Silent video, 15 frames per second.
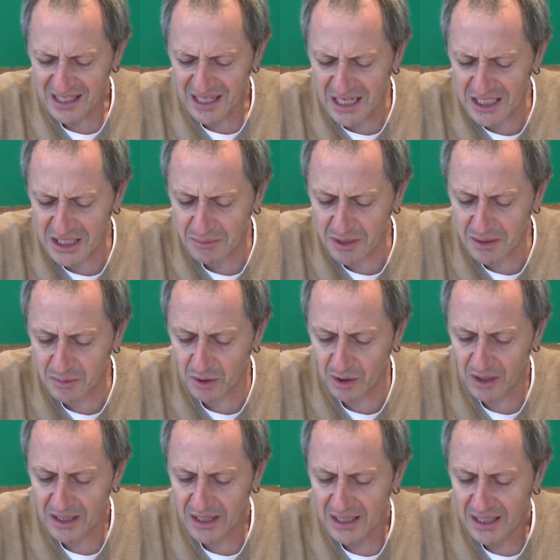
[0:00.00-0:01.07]

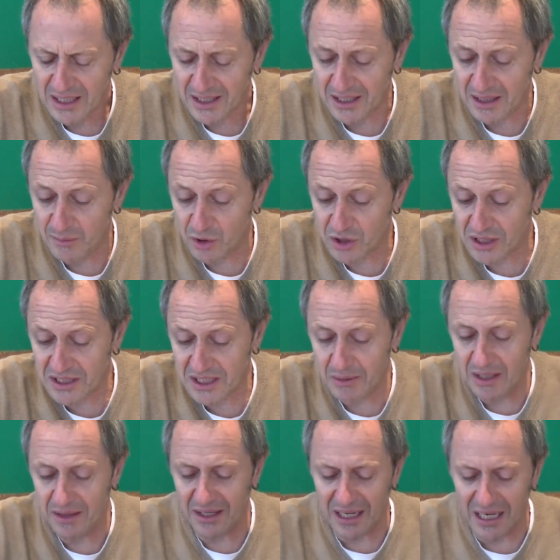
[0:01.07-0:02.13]
Asimismo, queremos
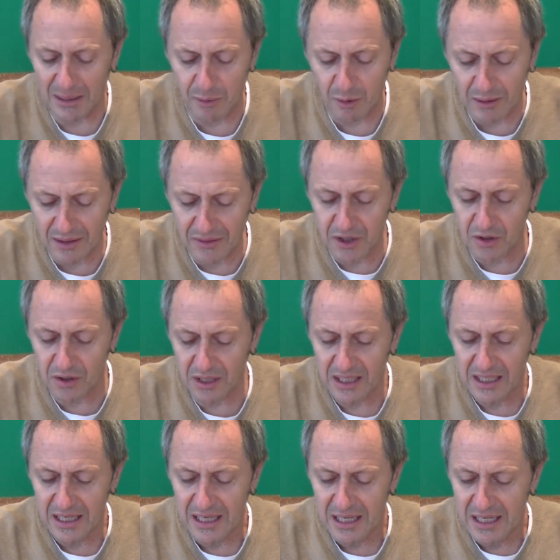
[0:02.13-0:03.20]
sensibilizar a la población
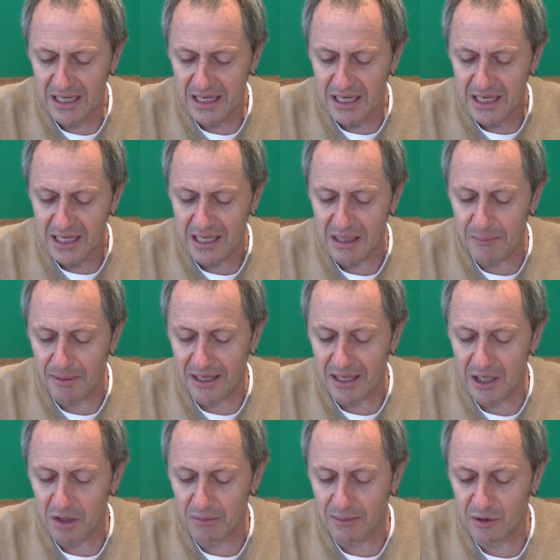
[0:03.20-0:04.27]
y para
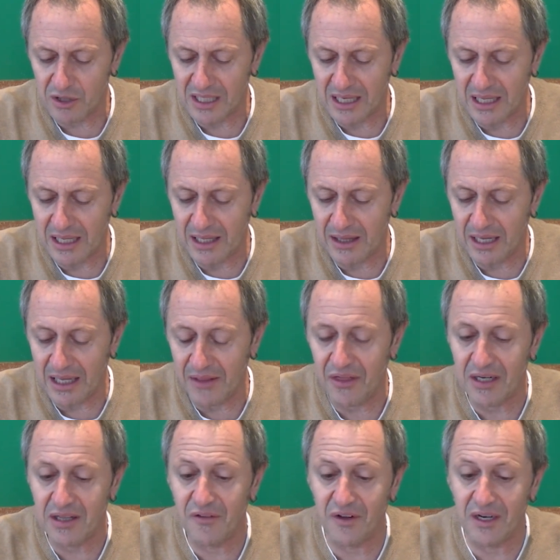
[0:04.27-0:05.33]
ello vamos a
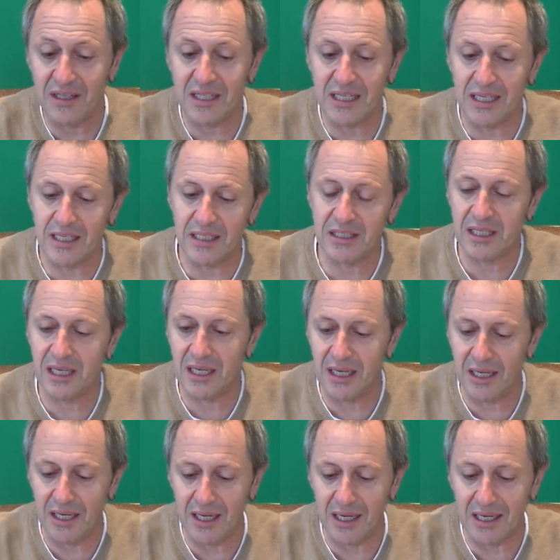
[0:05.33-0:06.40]
hacer diferentes
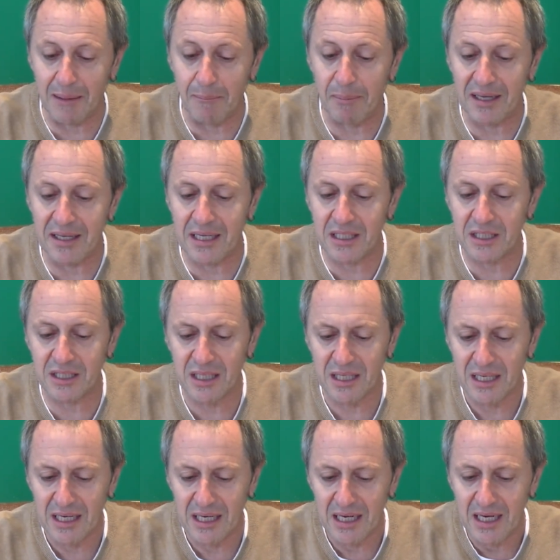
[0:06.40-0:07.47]
eh, campañas
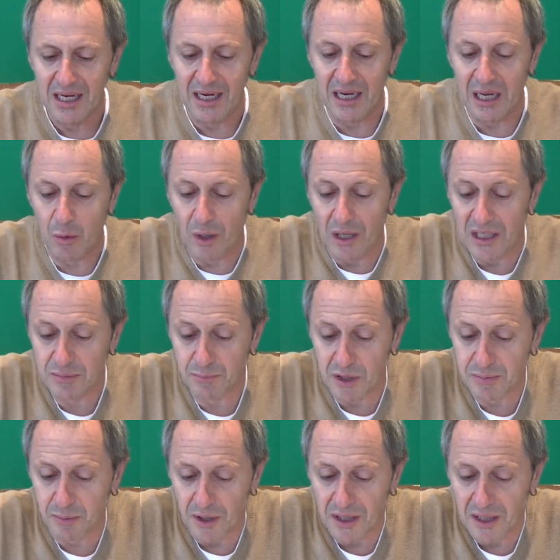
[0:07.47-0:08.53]
en las cuales,
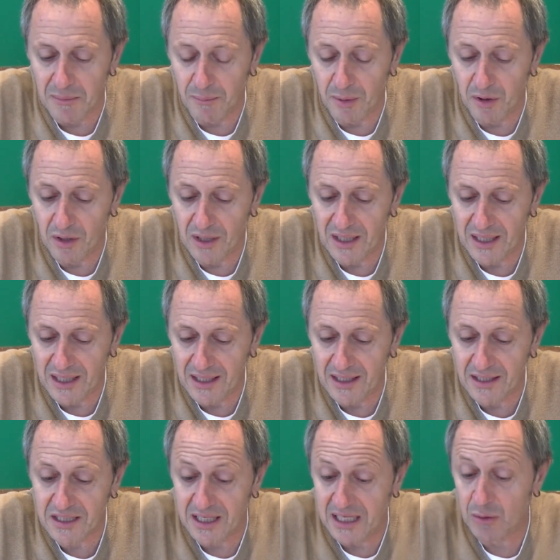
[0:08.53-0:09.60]
pues, por ejemplo,
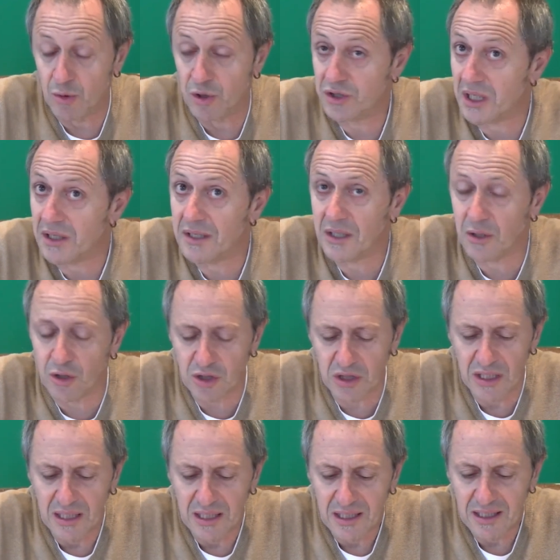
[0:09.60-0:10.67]
eh, se harán unos
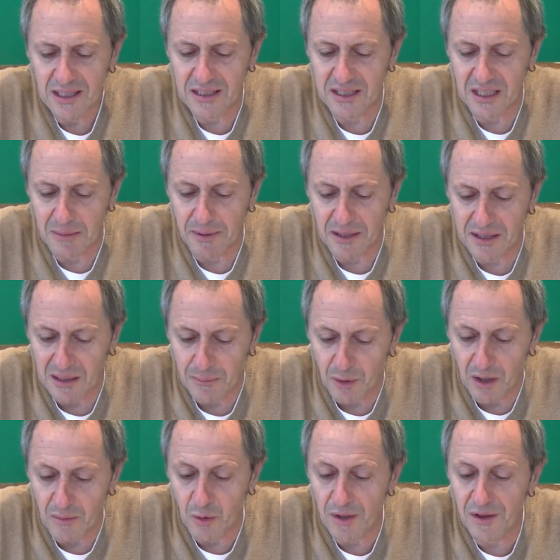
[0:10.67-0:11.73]
trípticos que se repartirán
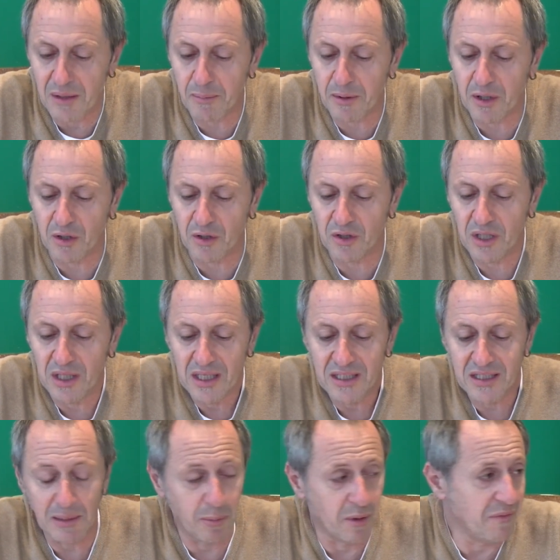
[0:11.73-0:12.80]
por el municipio,
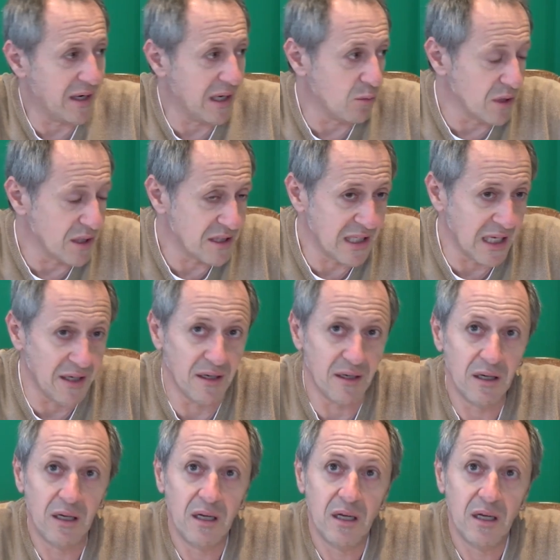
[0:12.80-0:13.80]
se pondrá un stand